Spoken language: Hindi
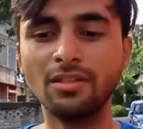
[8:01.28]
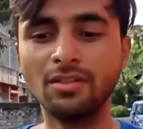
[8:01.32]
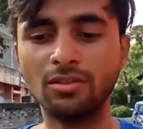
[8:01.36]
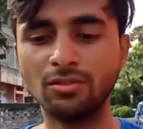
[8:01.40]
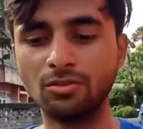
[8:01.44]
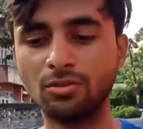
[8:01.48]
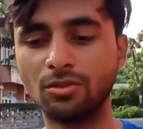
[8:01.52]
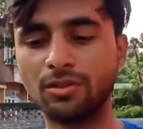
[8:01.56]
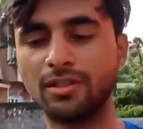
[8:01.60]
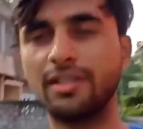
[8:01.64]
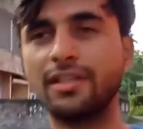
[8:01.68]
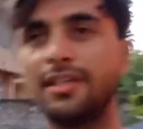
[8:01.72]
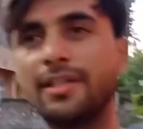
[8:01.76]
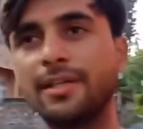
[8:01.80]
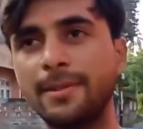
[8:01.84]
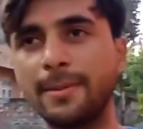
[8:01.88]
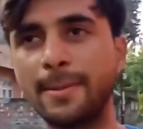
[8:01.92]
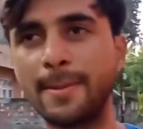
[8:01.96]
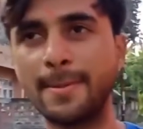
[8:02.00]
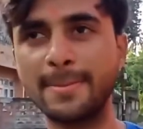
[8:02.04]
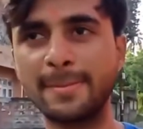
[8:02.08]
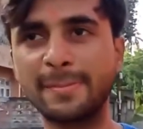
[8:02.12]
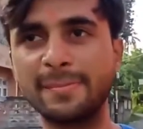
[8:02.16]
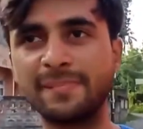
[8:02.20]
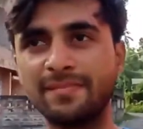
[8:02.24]
जो कि
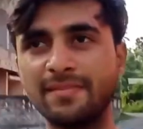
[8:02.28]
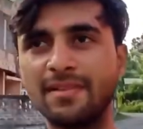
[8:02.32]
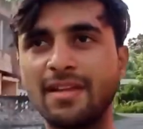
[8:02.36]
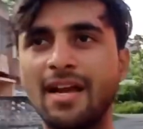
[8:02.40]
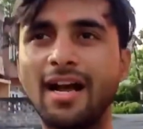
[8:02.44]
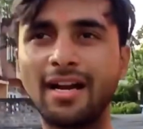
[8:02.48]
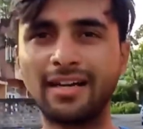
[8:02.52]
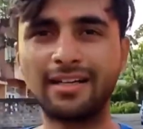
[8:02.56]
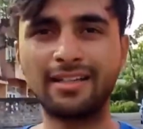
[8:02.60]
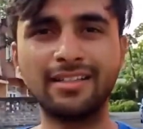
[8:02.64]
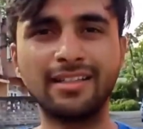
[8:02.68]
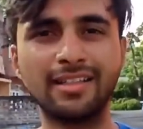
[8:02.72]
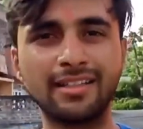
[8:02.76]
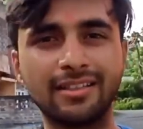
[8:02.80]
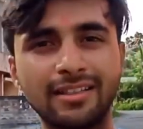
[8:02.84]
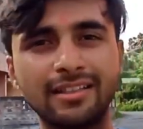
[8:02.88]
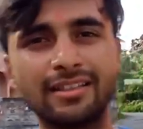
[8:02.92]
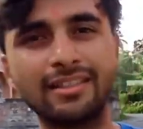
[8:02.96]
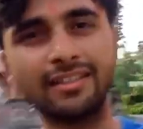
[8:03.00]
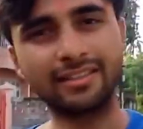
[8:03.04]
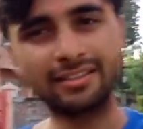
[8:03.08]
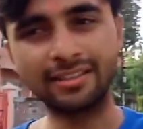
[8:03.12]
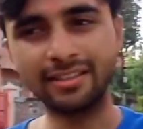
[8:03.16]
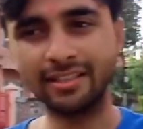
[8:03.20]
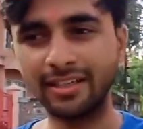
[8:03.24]
आते जाते
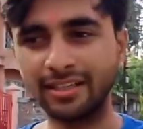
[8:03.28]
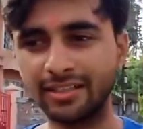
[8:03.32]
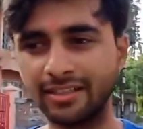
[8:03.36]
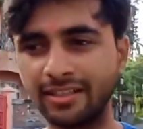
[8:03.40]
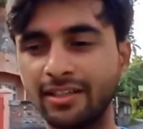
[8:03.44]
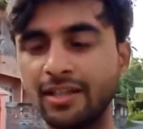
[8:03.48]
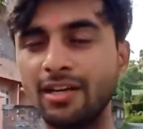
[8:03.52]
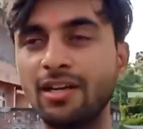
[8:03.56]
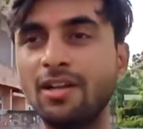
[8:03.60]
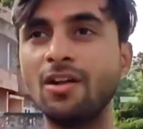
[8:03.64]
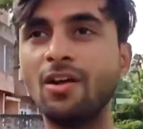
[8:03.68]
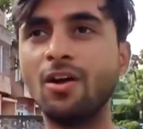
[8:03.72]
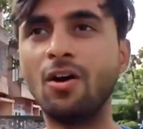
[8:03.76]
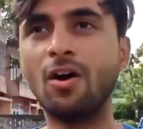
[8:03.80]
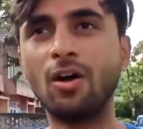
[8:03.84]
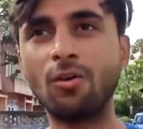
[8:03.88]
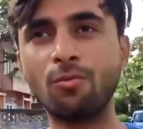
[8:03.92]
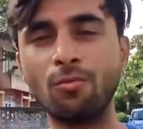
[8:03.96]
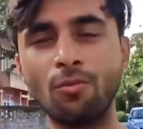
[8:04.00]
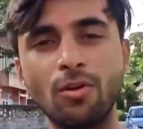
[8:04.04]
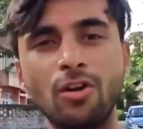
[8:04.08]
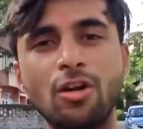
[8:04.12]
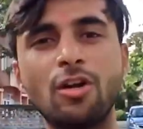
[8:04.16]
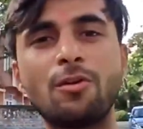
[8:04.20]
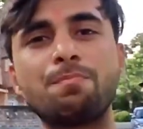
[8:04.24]
दिखते रहते हैं और
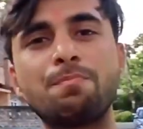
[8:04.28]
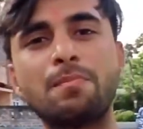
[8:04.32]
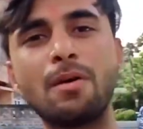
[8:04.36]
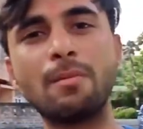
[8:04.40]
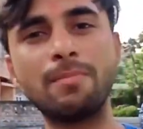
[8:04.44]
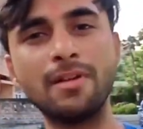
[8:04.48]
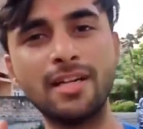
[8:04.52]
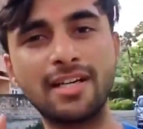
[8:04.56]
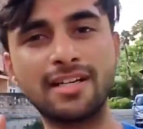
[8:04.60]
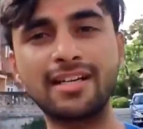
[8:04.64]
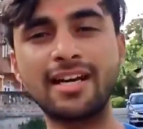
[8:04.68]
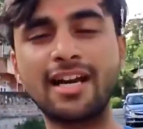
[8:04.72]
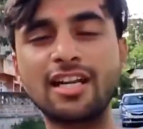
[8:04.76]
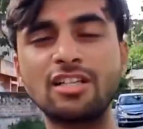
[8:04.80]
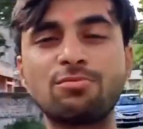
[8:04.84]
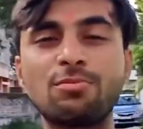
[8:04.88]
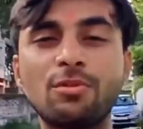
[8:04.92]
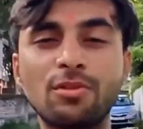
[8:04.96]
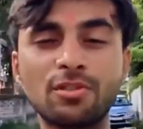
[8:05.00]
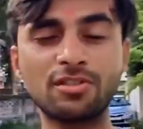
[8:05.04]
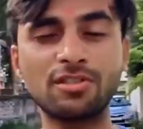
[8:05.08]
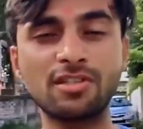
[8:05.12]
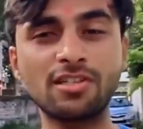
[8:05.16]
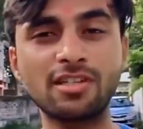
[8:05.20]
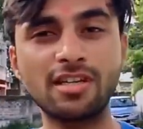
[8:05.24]
वो लोग पब्लिक
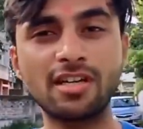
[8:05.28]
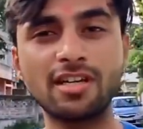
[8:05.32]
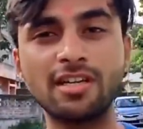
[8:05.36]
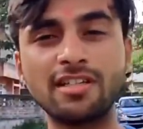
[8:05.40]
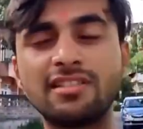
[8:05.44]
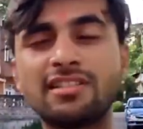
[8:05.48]
ट्रांसपोर्टेशन का